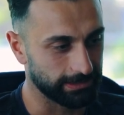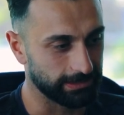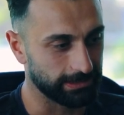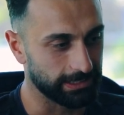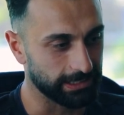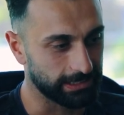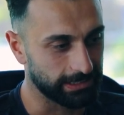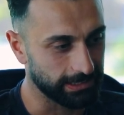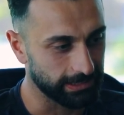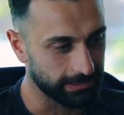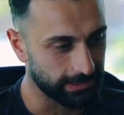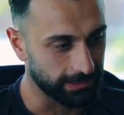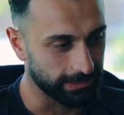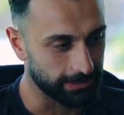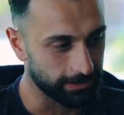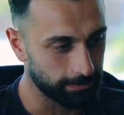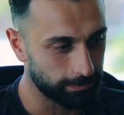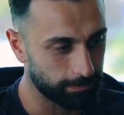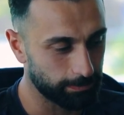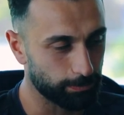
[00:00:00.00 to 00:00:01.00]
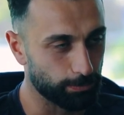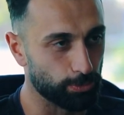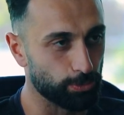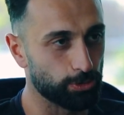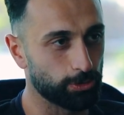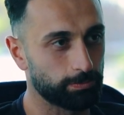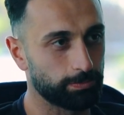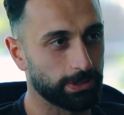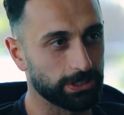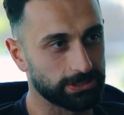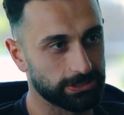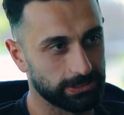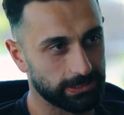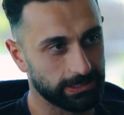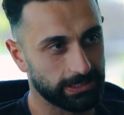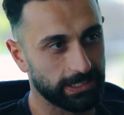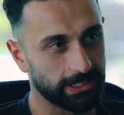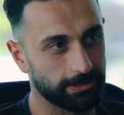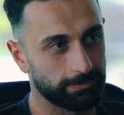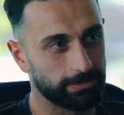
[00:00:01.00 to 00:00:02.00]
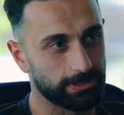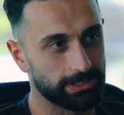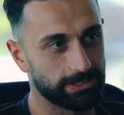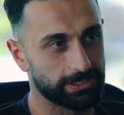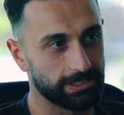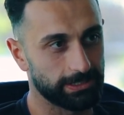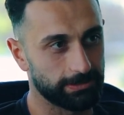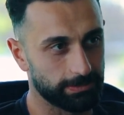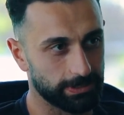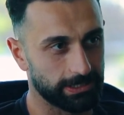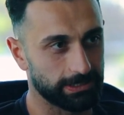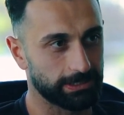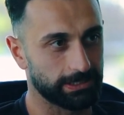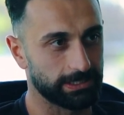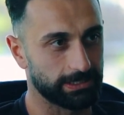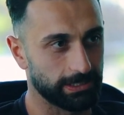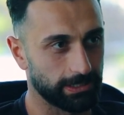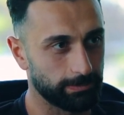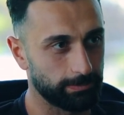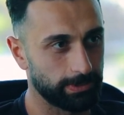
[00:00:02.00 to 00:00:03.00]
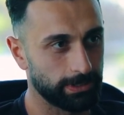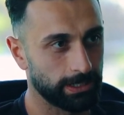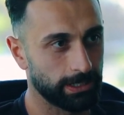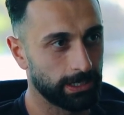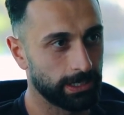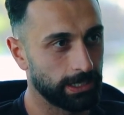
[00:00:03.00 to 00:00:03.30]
dikkat edip büyük başarı gelebileceği bir kitap.